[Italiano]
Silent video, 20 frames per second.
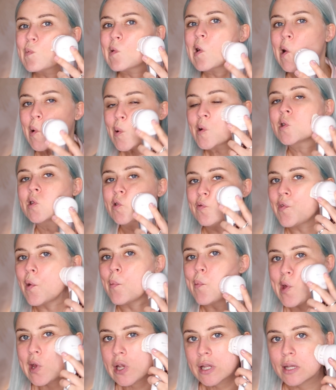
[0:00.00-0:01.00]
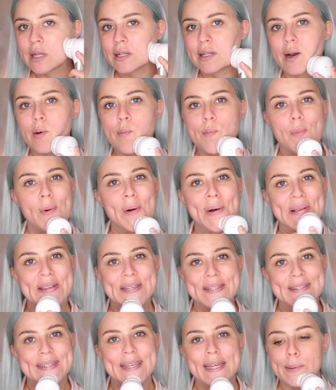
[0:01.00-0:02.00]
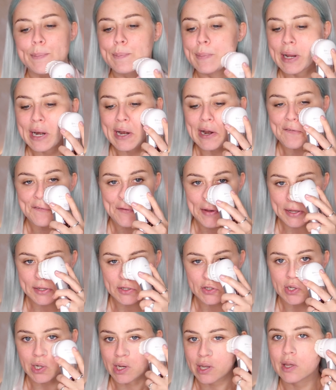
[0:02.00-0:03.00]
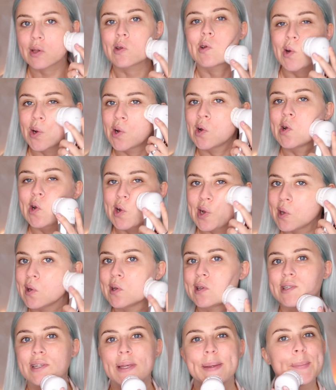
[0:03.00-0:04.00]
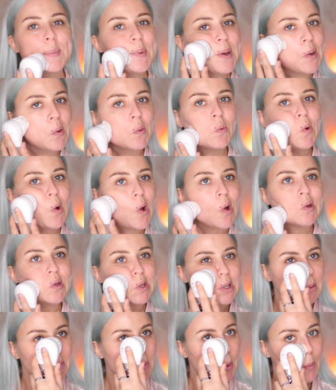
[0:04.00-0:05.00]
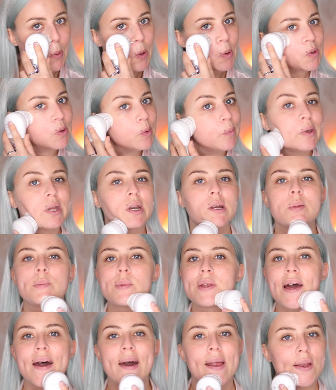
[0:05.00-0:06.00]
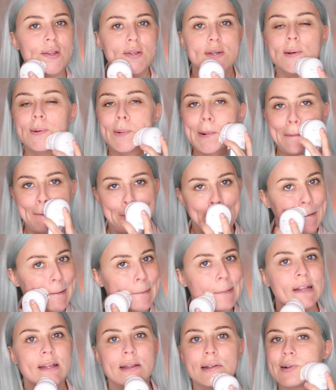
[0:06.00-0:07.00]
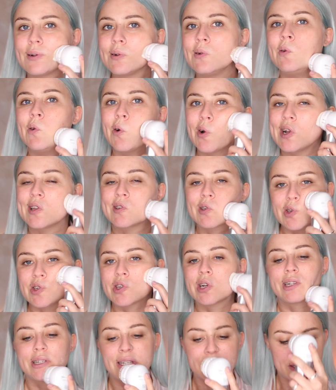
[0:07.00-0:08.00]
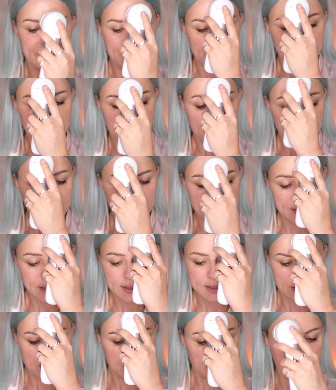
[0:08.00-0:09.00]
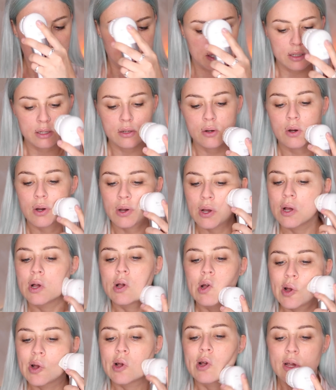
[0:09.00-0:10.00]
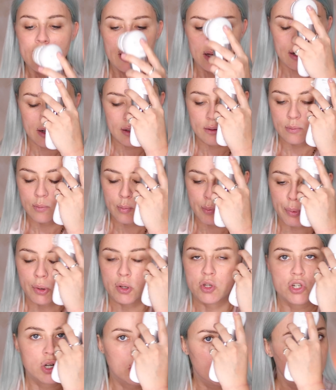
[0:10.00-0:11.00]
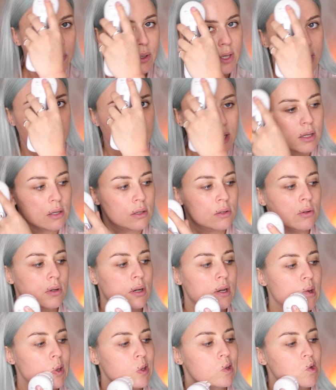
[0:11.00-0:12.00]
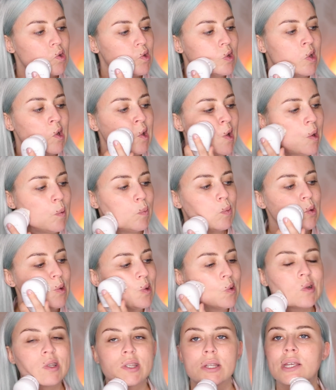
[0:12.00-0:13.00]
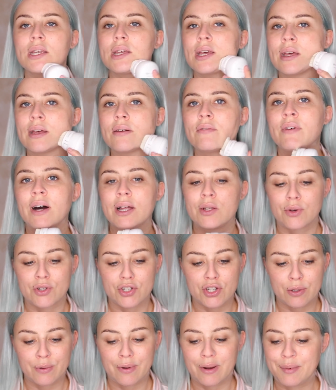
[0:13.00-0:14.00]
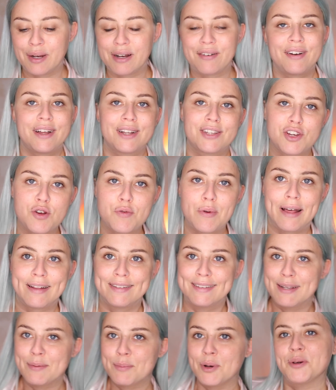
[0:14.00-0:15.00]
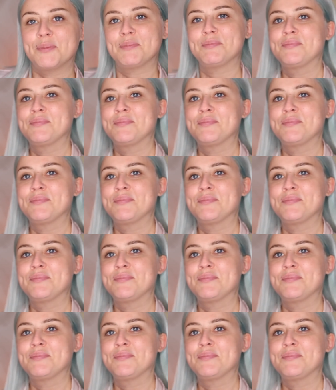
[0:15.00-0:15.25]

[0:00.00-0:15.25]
E questo ovviamente andrà un po' a scrabbare la faccia, che è sempre un ottimo modo per eliminare cellule morte. Non esagerate se avete la pelle sensibile, io un po' ce l'ho, quindi non esagererei più di così e vado a sciacquarmi la faccia un attimo.